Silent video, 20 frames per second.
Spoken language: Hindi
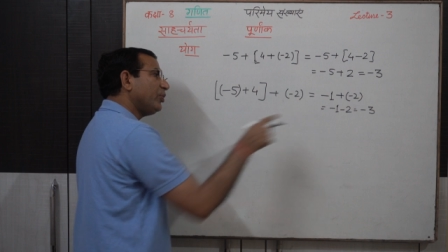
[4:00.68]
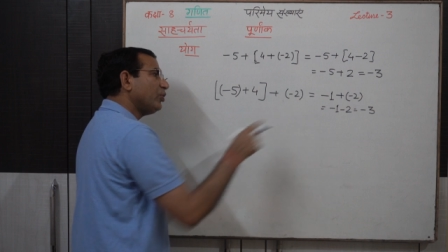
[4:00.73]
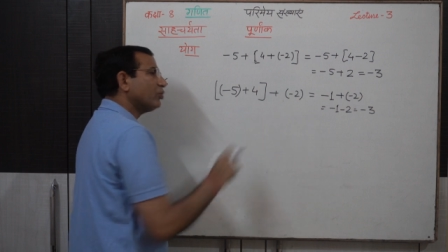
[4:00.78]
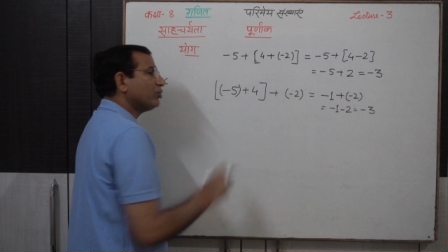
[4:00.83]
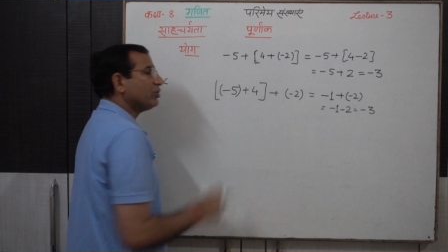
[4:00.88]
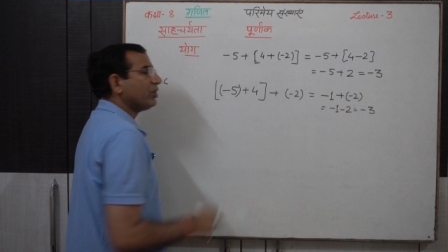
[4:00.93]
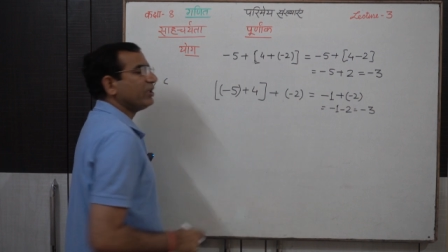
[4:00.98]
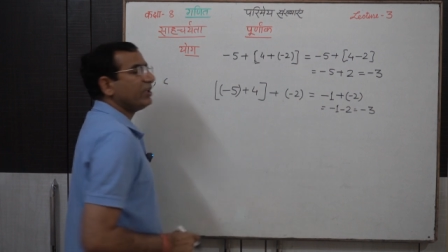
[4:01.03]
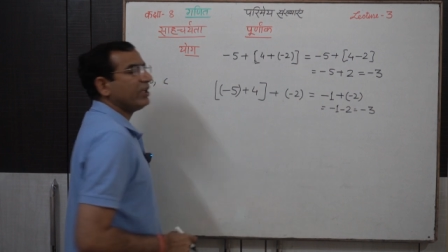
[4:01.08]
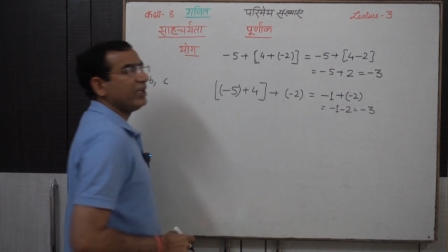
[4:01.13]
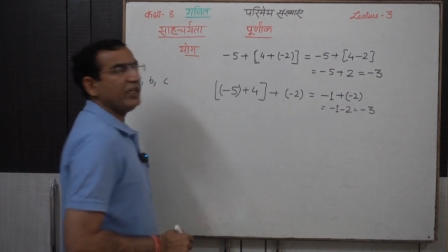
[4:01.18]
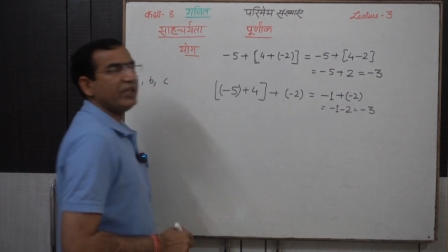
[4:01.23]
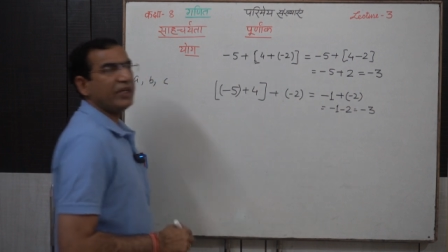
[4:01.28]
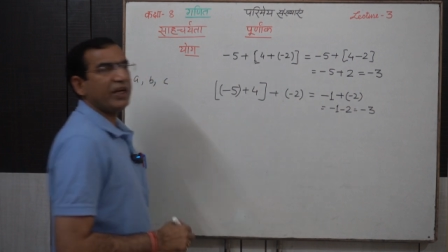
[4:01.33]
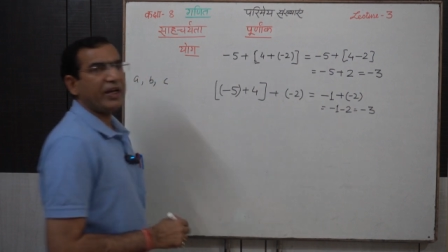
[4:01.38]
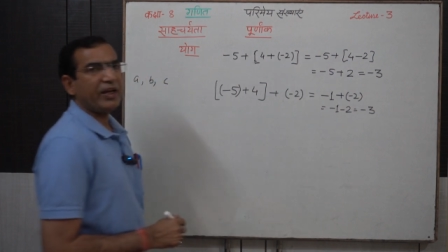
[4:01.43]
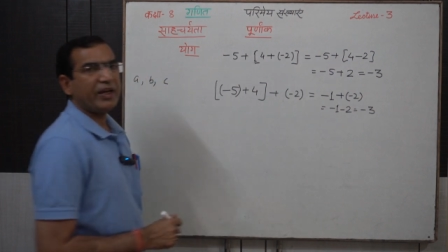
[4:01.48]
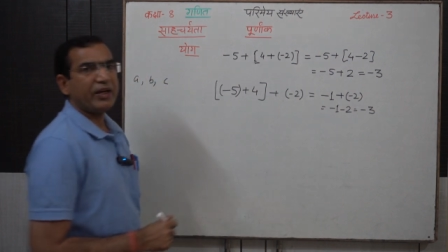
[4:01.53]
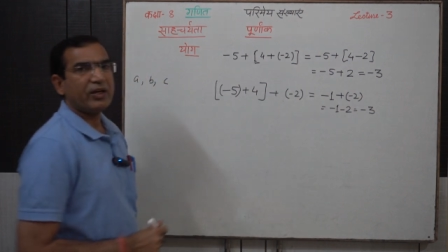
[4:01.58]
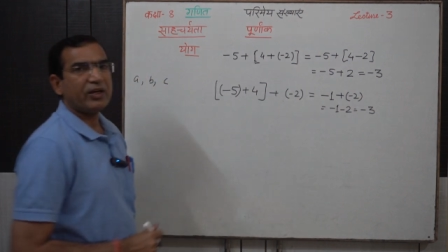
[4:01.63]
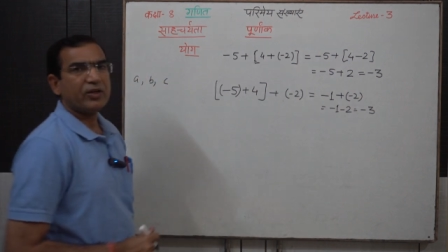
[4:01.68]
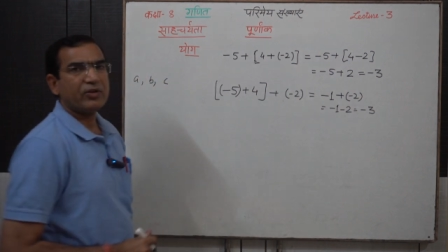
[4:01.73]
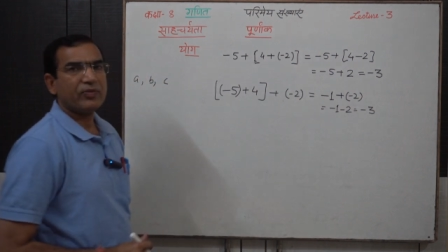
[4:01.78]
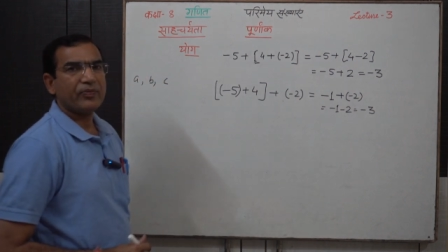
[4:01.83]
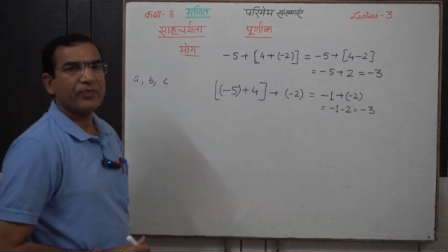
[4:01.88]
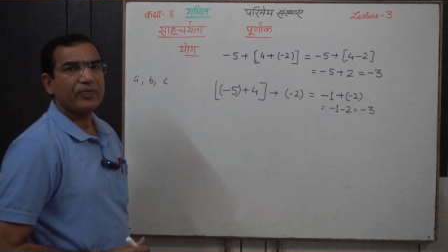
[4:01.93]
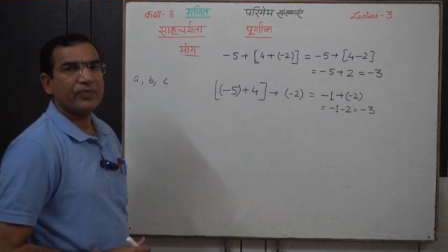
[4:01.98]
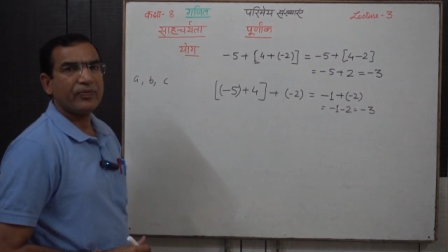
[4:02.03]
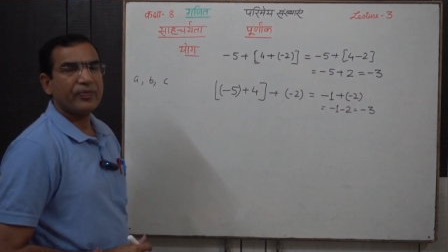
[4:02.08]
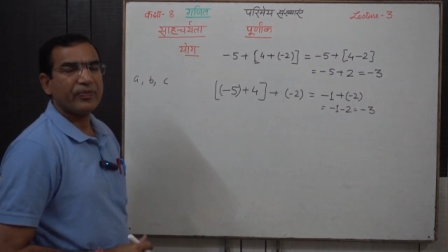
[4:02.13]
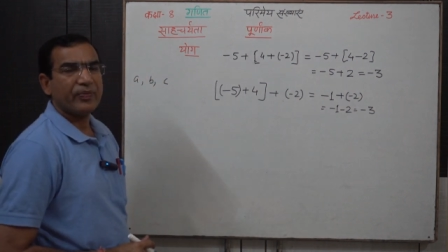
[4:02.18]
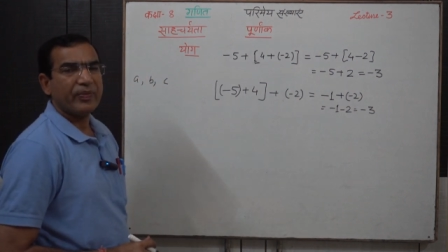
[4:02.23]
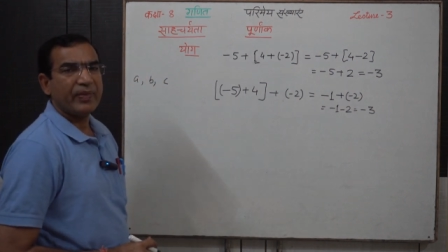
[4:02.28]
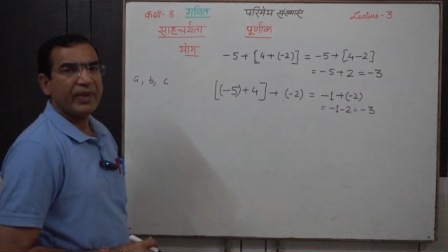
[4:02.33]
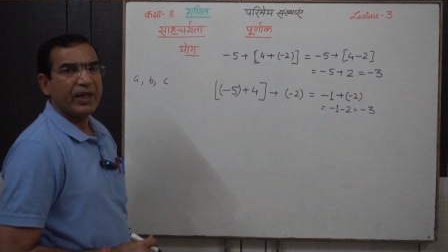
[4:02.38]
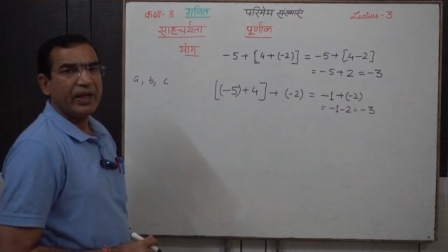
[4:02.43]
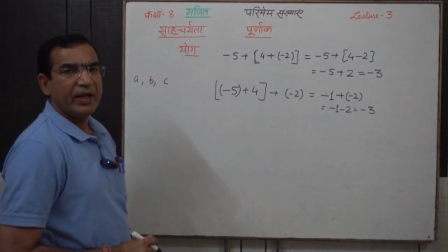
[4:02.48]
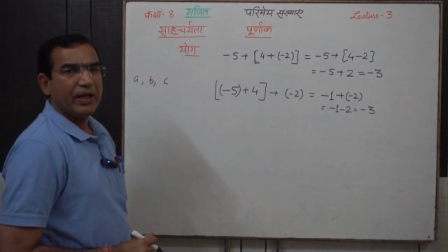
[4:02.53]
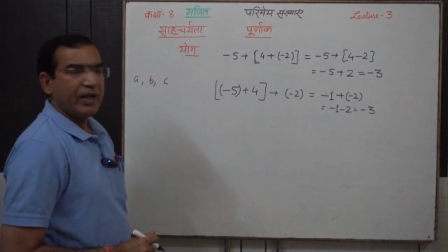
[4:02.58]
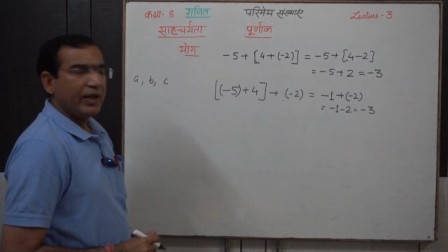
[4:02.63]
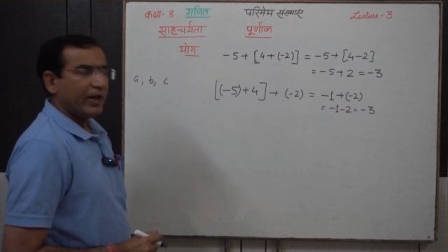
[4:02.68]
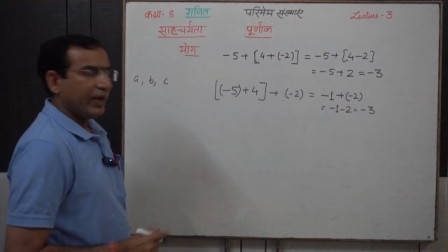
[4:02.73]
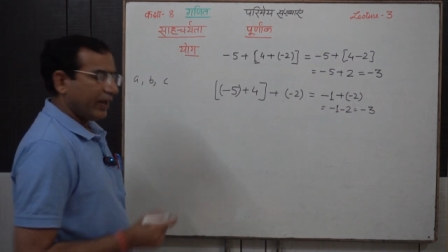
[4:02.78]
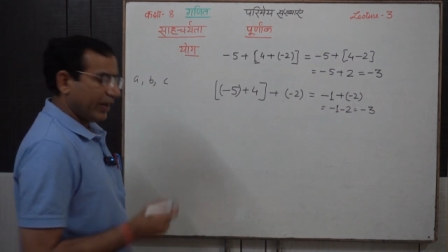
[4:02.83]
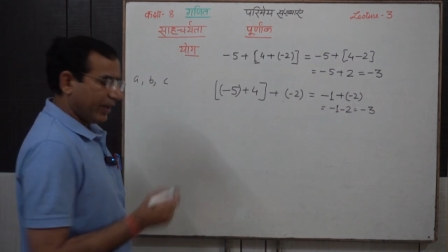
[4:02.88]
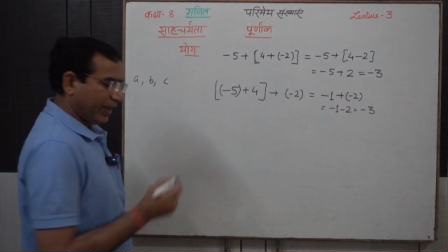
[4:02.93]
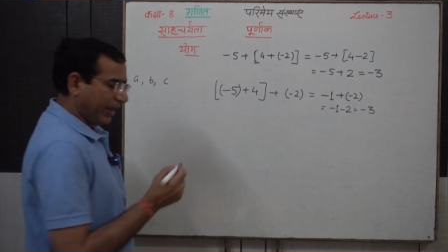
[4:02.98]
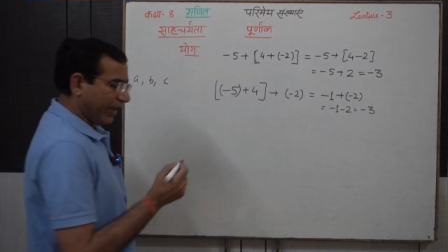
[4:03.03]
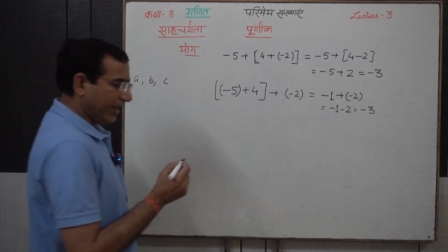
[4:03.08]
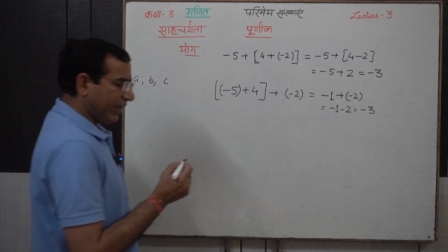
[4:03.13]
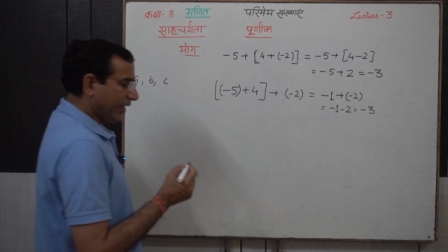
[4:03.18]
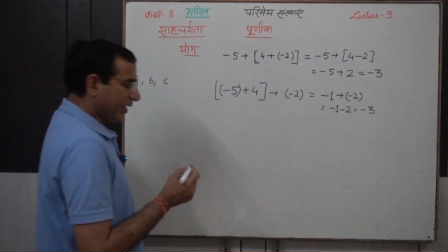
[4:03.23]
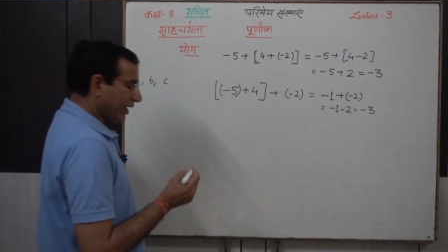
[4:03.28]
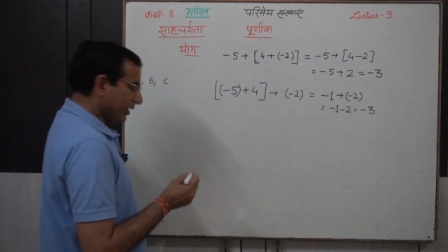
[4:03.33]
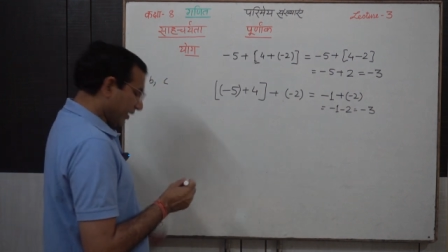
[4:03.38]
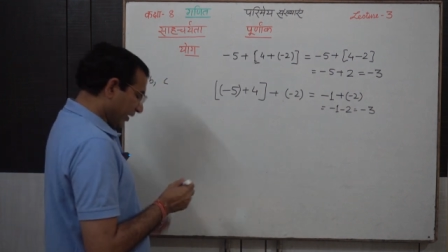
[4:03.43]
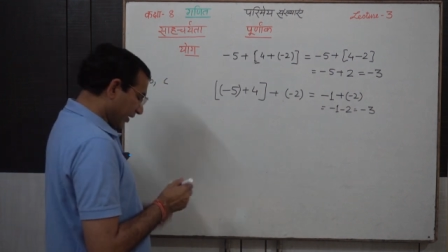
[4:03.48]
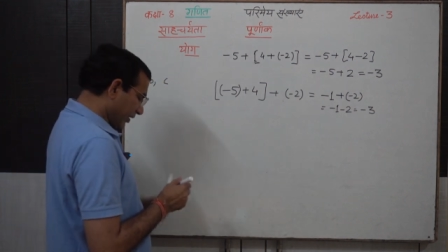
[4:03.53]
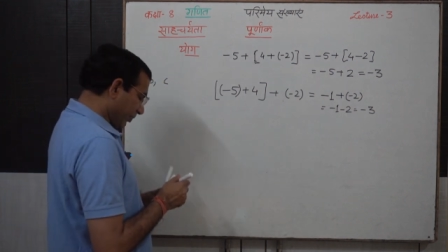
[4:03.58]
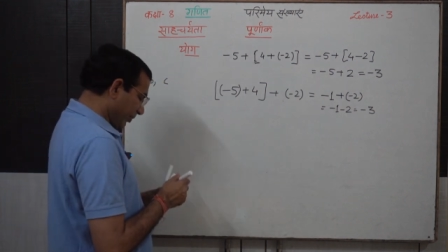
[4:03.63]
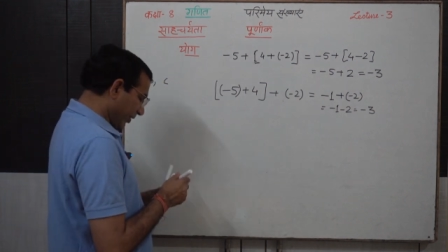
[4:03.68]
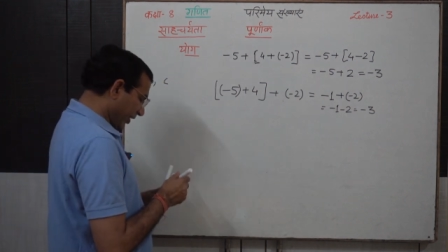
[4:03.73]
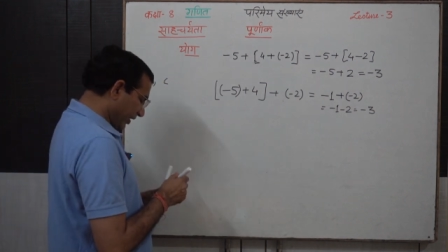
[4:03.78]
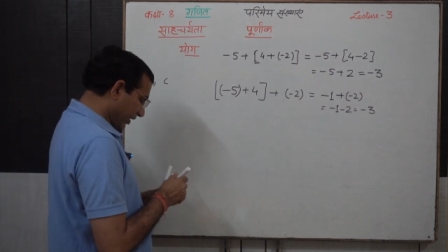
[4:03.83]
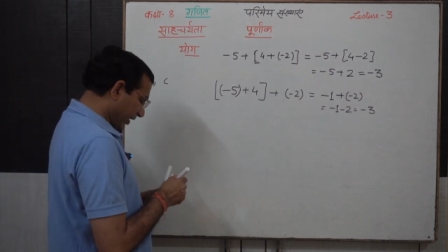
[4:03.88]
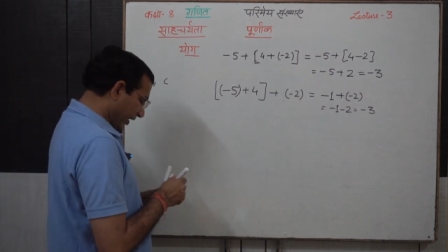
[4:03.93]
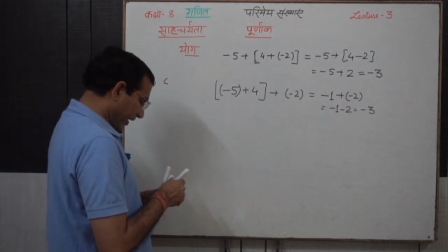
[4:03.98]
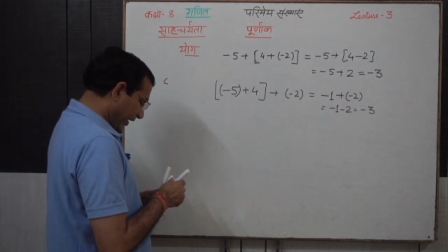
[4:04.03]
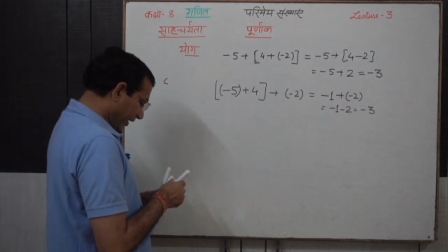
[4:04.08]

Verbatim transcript: भी उत्तर यही आएगा कहने का तात्पर्य यह